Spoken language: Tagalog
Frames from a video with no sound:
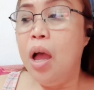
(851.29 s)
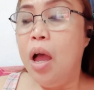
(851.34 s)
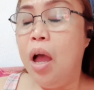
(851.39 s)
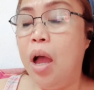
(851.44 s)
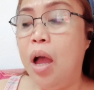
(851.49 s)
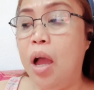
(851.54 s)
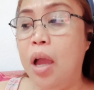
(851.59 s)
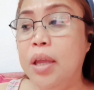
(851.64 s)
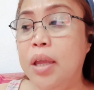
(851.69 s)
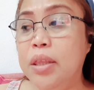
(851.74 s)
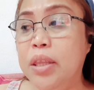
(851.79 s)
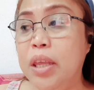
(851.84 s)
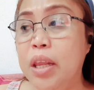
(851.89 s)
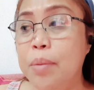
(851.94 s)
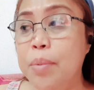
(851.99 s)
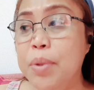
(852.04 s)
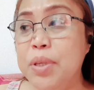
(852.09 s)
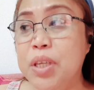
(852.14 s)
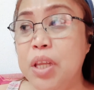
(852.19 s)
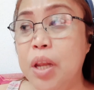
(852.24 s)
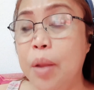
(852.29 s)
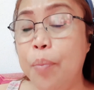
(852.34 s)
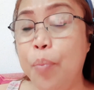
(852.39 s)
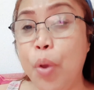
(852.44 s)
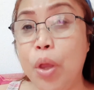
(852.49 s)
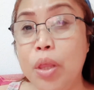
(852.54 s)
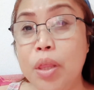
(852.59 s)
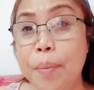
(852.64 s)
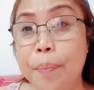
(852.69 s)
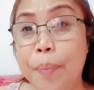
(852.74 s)
uh, hindi naman sila
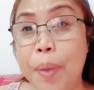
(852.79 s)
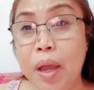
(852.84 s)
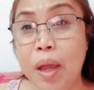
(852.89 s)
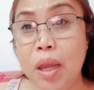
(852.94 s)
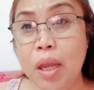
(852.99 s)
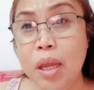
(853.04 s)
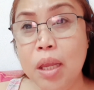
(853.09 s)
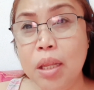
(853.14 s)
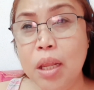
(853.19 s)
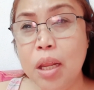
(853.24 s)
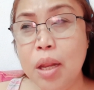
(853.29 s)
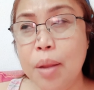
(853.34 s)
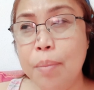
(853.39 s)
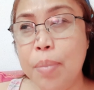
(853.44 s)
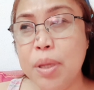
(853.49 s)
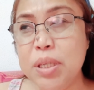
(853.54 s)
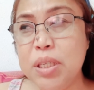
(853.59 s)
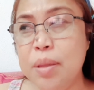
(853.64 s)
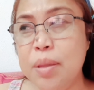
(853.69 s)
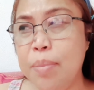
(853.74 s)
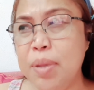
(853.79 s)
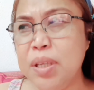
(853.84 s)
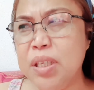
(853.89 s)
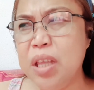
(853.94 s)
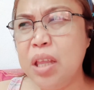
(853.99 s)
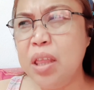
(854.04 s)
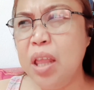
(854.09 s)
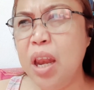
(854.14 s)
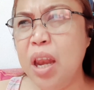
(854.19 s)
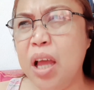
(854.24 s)
pwedeng pakainin ng
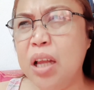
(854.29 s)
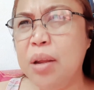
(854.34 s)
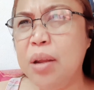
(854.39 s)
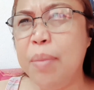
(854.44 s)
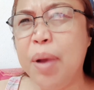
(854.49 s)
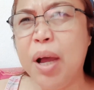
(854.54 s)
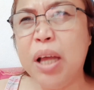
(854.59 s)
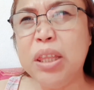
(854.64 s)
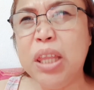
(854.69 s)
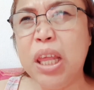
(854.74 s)
basta-basta na lang ng mga